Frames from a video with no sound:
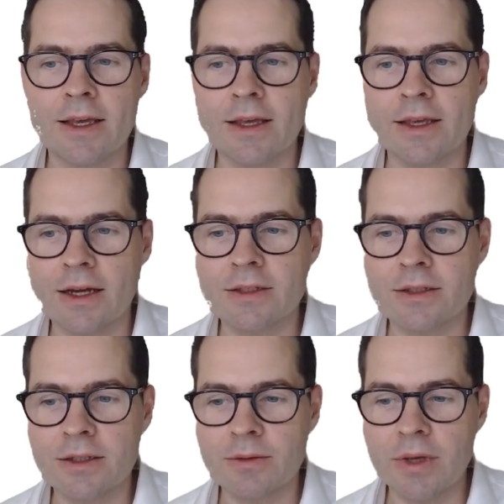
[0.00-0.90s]
Ich
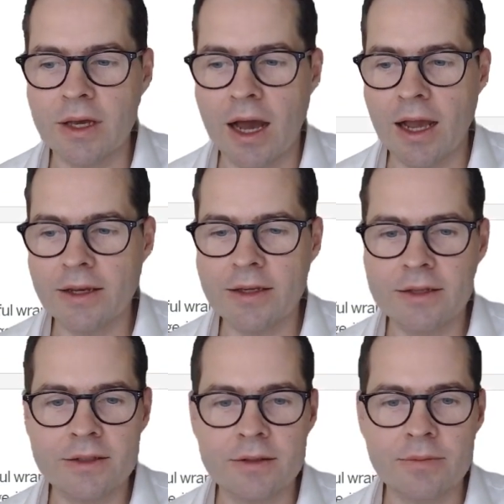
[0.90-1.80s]
hatte mir
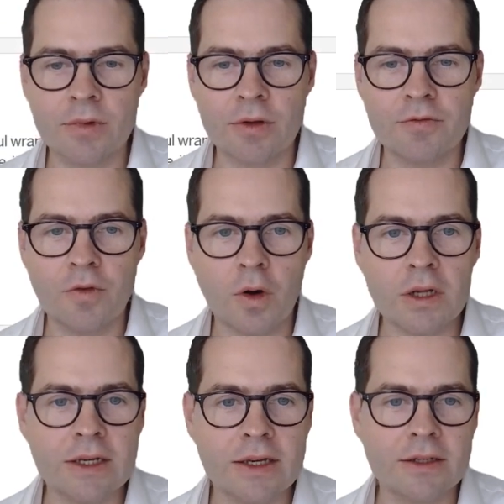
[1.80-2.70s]
einige
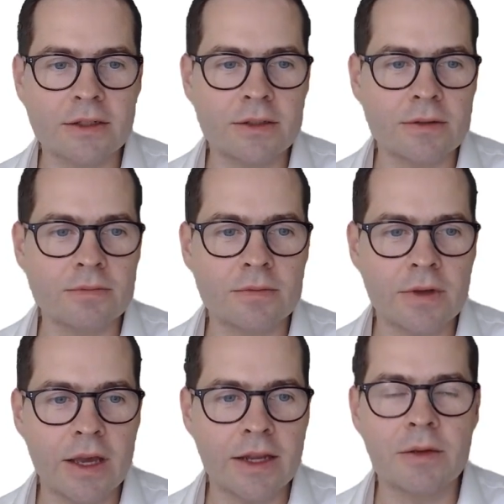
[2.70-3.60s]
Vorträge,
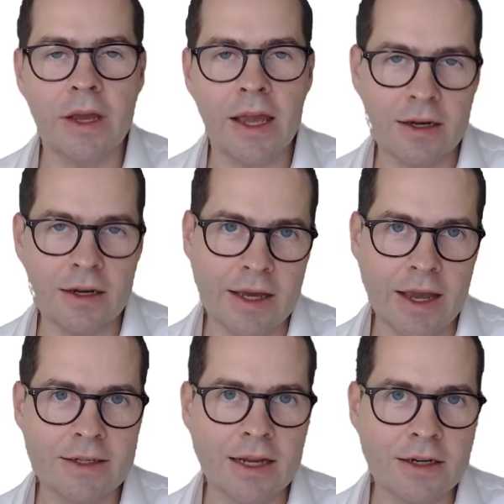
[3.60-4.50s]
hätte ich mir gerne
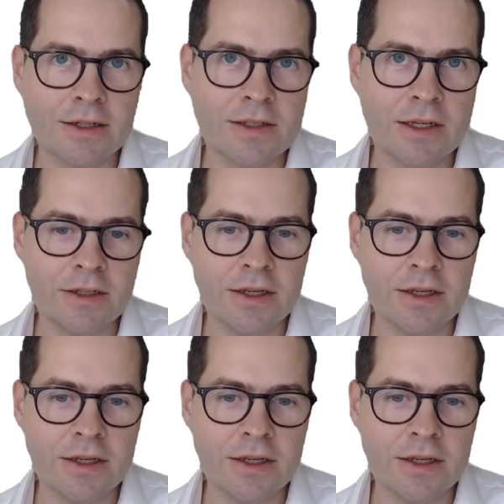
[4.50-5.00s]
direkt angesehen.